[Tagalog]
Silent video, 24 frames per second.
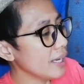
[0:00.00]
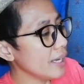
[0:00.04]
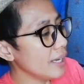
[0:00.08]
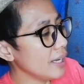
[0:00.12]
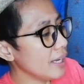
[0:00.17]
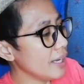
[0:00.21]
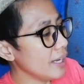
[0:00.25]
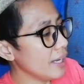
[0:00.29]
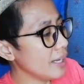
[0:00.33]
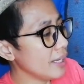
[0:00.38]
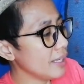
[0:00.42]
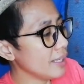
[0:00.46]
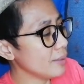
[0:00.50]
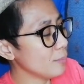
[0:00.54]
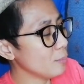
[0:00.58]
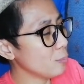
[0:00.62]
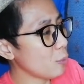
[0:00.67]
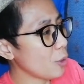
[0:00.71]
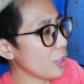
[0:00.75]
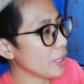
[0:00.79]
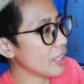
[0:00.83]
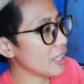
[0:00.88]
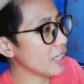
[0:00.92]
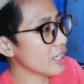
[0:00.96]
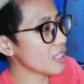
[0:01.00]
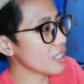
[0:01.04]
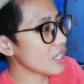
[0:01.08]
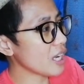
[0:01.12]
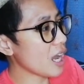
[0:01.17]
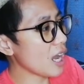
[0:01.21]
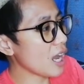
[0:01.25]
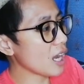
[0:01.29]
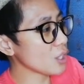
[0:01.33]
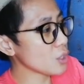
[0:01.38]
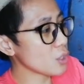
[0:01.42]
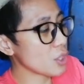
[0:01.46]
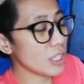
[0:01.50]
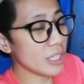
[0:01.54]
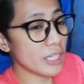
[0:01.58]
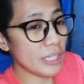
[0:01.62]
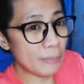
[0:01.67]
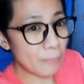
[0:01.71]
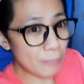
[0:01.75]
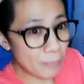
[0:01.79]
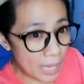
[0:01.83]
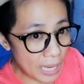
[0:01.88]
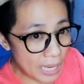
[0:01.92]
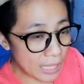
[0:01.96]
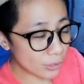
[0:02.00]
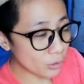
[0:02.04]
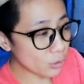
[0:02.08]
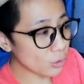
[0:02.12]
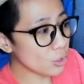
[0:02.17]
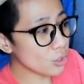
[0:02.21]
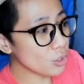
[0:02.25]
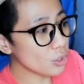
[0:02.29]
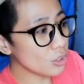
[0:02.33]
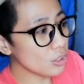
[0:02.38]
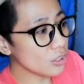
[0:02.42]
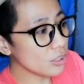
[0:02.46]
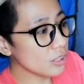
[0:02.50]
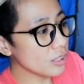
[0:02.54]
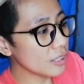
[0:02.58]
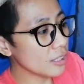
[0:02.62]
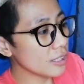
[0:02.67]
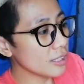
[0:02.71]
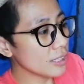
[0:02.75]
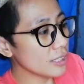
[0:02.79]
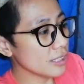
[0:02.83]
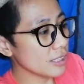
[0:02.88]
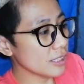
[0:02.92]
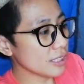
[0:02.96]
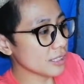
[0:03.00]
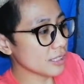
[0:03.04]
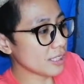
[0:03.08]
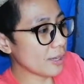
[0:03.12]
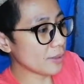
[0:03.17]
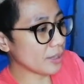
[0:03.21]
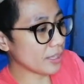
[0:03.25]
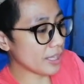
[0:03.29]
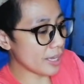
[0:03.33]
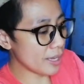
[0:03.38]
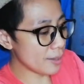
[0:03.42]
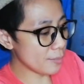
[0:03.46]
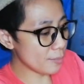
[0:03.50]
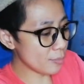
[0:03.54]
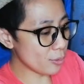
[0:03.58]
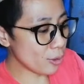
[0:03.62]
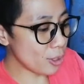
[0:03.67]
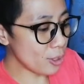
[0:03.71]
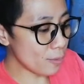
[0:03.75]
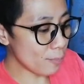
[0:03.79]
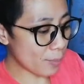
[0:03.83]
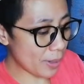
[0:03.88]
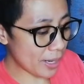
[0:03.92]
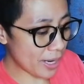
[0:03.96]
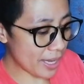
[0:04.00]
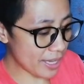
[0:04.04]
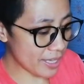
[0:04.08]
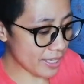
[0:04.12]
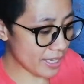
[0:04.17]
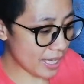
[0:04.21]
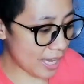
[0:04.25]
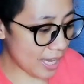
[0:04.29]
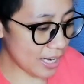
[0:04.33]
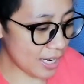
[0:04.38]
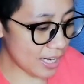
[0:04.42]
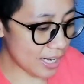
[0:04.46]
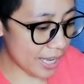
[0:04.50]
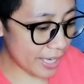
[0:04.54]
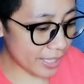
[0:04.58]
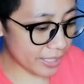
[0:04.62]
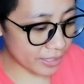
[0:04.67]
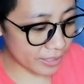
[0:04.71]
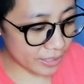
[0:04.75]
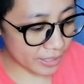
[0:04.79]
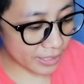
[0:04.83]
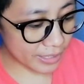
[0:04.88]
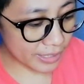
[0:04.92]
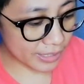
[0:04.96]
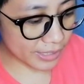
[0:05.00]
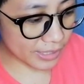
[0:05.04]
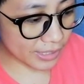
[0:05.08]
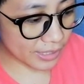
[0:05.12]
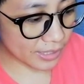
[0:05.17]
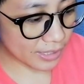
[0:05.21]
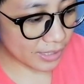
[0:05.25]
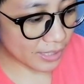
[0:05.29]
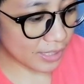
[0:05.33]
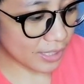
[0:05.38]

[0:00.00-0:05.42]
And pwede rin siya actually ipatong sa table, pag ganyan, like this.